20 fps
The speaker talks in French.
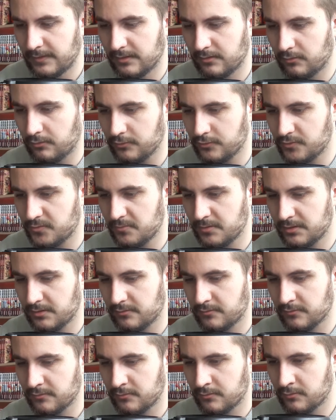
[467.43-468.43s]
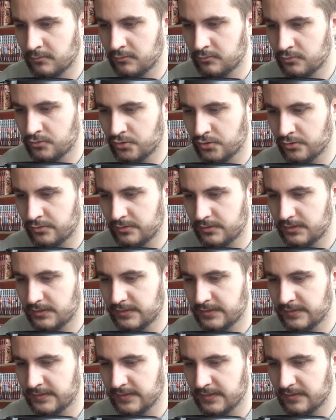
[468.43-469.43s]
Ensuite, euh, le jeudi
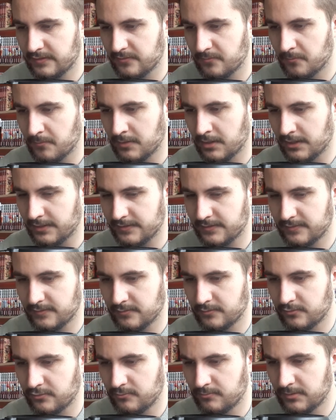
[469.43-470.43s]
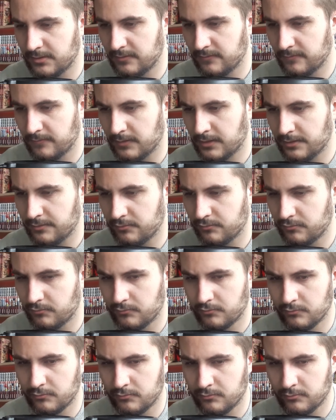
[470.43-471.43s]
17 mars
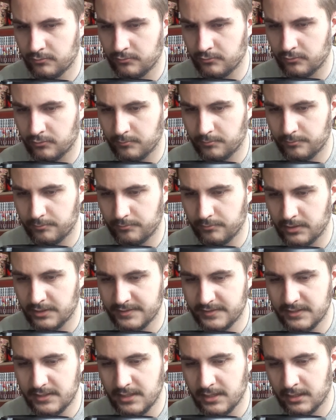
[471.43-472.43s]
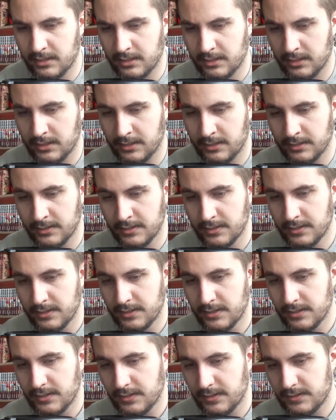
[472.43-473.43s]
2022, non. Ah si, il y, a, a
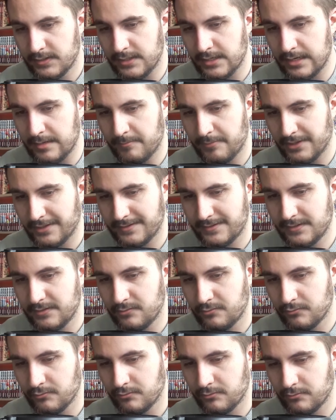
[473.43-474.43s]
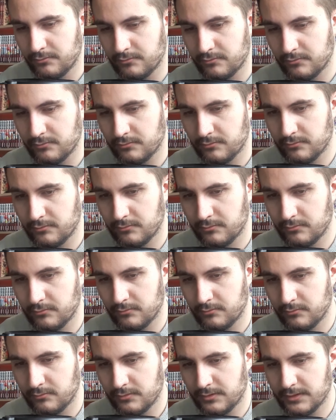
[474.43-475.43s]
la partie
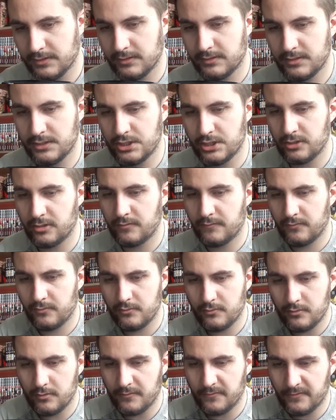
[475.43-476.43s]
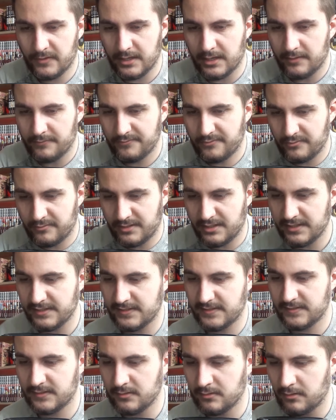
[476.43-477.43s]
2 d'un des chefs-d'œuvre de Lovecraft qui
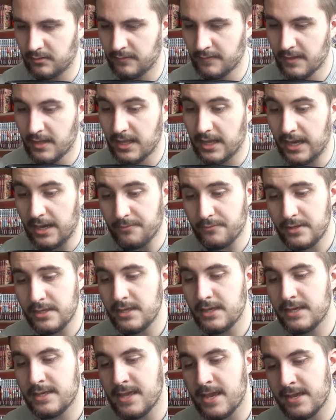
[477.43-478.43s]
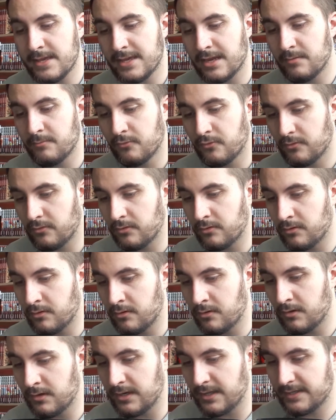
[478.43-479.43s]
sort. Ah oui, il y a également
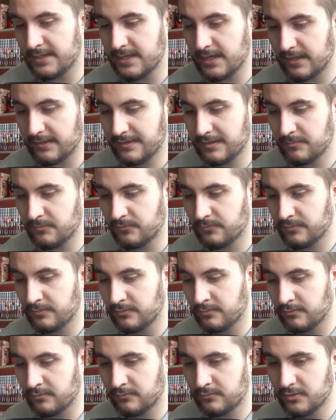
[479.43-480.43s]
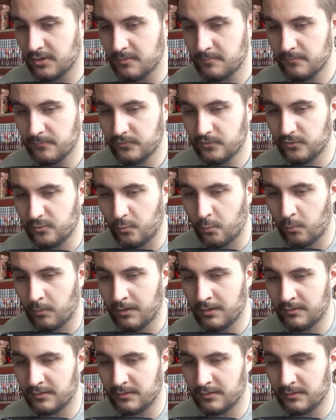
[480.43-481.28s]
euh, La guerre des mondes, tome 3.